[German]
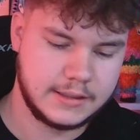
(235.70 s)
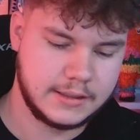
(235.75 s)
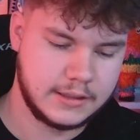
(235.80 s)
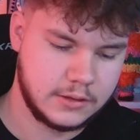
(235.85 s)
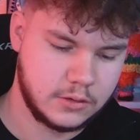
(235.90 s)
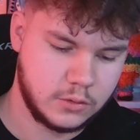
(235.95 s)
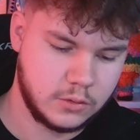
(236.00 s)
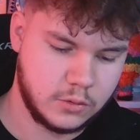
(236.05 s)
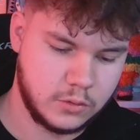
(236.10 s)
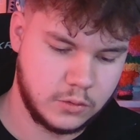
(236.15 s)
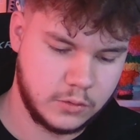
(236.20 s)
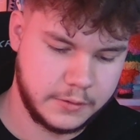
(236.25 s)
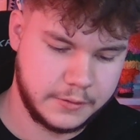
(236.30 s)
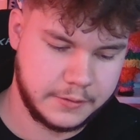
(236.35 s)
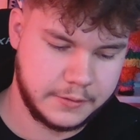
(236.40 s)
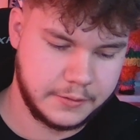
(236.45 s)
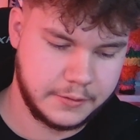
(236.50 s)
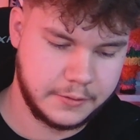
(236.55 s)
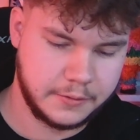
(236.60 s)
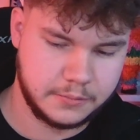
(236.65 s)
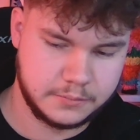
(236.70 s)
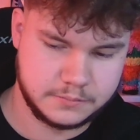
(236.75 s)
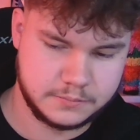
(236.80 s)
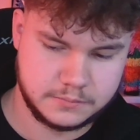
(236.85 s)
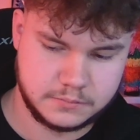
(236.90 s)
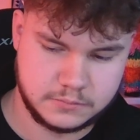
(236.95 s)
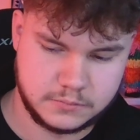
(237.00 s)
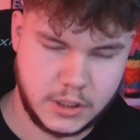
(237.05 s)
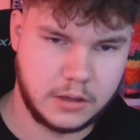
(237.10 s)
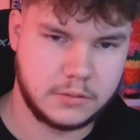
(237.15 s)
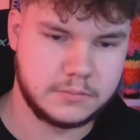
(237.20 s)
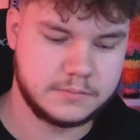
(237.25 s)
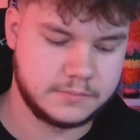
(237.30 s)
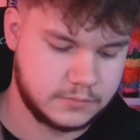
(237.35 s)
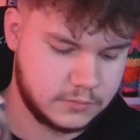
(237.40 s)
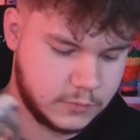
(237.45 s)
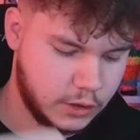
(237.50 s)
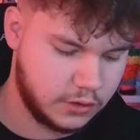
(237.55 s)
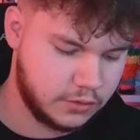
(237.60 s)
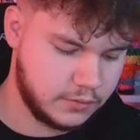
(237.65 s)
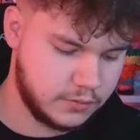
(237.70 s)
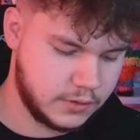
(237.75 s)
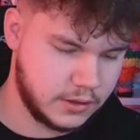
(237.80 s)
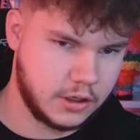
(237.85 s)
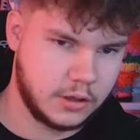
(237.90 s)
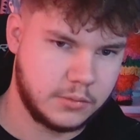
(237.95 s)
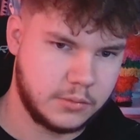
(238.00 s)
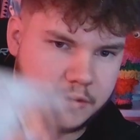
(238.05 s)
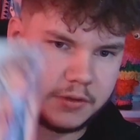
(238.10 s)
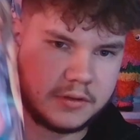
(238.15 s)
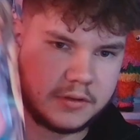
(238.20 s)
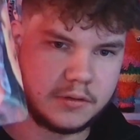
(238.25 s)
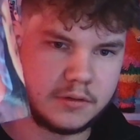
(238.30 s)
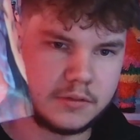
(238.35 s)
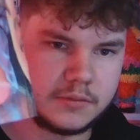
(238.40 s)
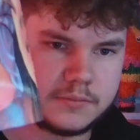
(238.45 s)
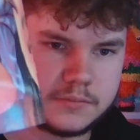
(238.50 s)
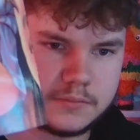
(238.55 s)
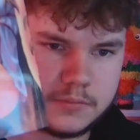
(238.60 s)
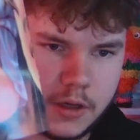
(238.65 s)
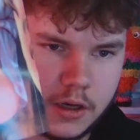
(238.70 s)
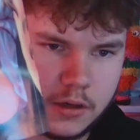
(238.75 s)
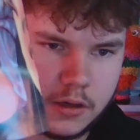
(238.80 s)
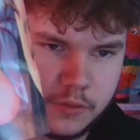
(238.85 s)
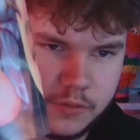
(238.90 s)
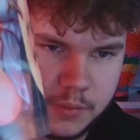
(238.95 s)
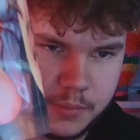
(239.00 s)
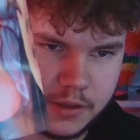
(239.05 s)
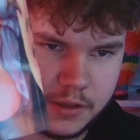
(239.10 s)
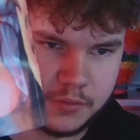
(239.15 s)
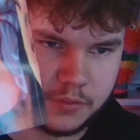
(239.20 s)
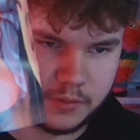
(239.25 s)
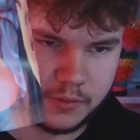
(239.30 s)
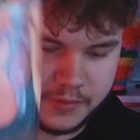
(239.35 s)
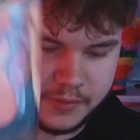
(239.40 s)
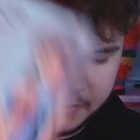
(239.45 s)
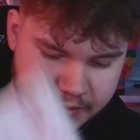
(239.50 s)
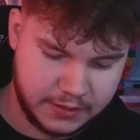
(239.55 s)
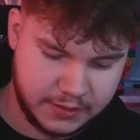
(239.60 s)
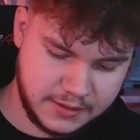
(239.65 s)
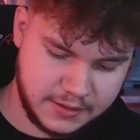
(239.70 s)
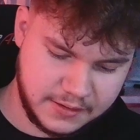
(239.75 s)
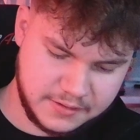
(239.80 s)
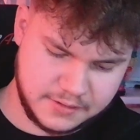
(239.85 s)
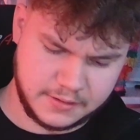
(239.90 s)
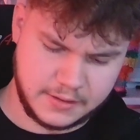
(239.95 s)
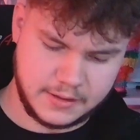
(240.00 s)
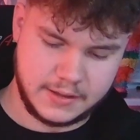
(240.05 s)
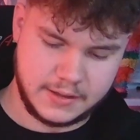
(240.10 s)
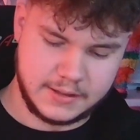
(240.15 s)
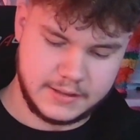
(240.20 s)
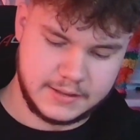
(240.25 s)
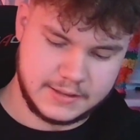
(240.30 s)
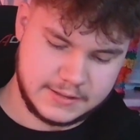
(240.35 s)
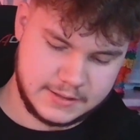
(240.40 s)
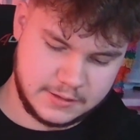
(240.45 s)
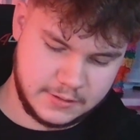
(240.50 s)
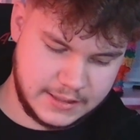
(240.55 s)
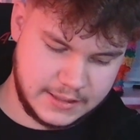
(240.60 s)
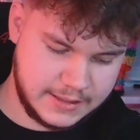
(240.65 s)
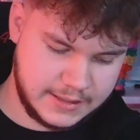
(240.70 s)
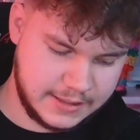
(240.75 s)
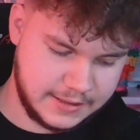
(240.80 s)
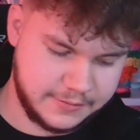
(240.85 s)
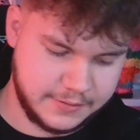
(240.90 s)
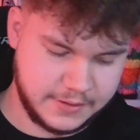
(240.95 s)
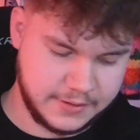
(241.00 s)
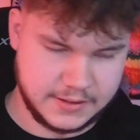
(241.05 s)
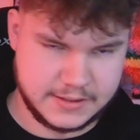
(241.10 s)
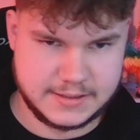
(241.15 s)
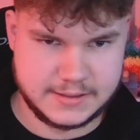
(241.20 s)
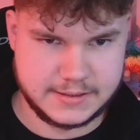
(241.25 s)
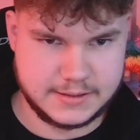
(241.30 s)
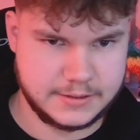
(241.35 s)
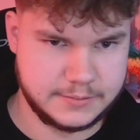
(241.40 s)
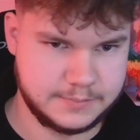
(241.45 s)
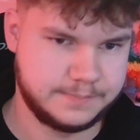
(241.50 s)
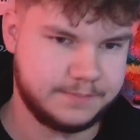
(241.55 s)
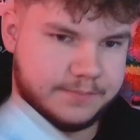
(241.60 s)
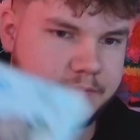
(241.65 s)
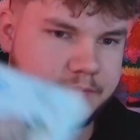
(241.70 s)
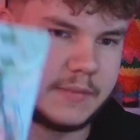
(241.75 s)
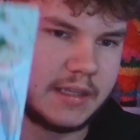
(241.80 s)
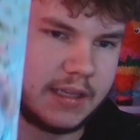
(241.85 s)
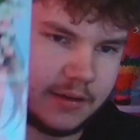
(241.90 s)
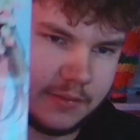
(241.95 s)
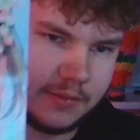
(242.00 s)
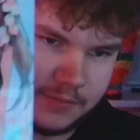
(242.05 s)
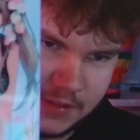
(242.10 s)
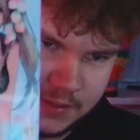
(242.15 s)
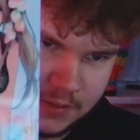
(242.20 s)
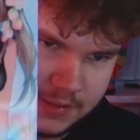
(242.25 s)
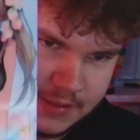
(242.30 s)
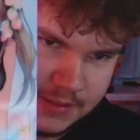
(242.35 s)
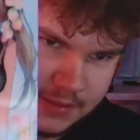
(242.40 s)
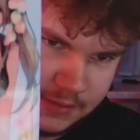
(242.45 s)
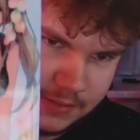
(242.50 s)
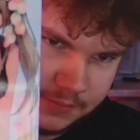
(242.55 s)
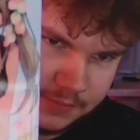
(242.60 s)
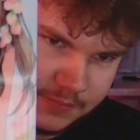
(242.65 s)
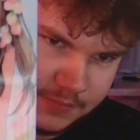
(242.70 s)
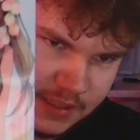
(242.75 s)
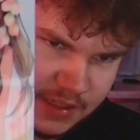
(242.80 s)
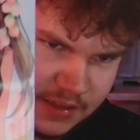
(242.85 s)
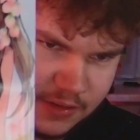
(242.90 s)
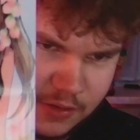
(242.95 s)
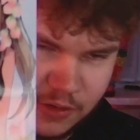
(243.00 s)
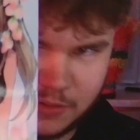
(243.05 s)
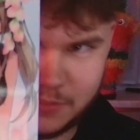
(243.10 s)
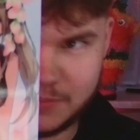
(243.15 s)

Und ähm, ja, Deswegen habe ich hier alle vier Bände von Velvet Kiss. Soll ein etwas, ähm, ja, wie soll ich sagen? Ja, komm.